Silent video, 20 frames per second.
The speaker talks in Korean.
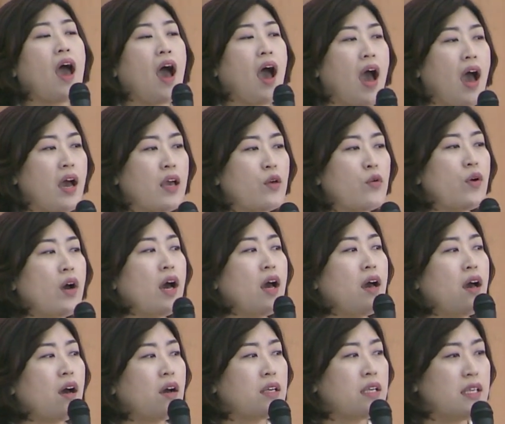
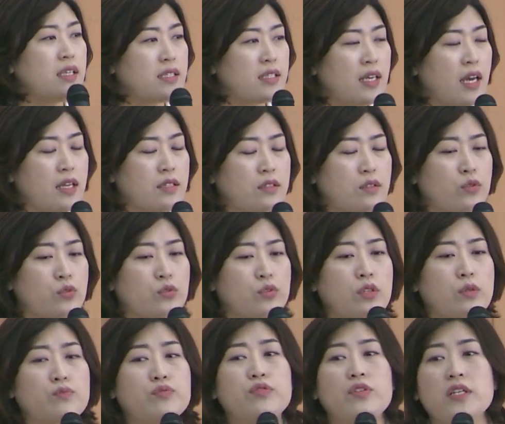아이와 이 시간
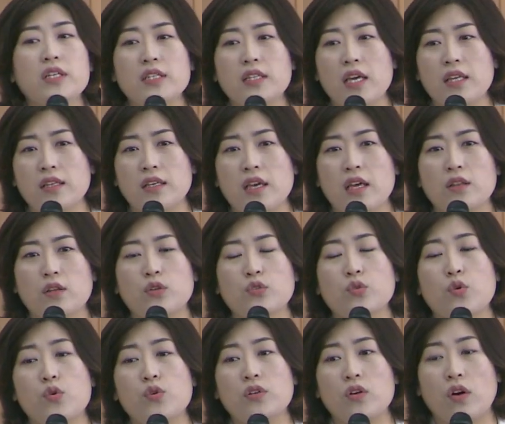정도를 분리되는 게 더
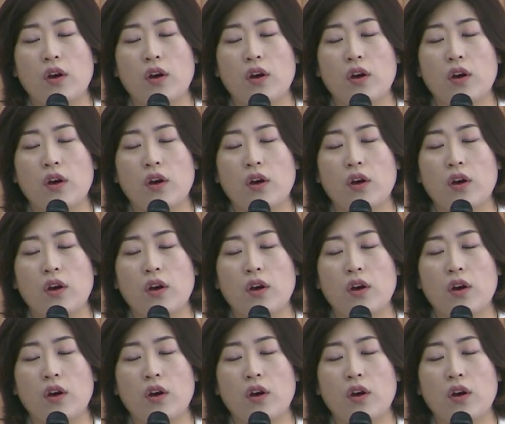좋은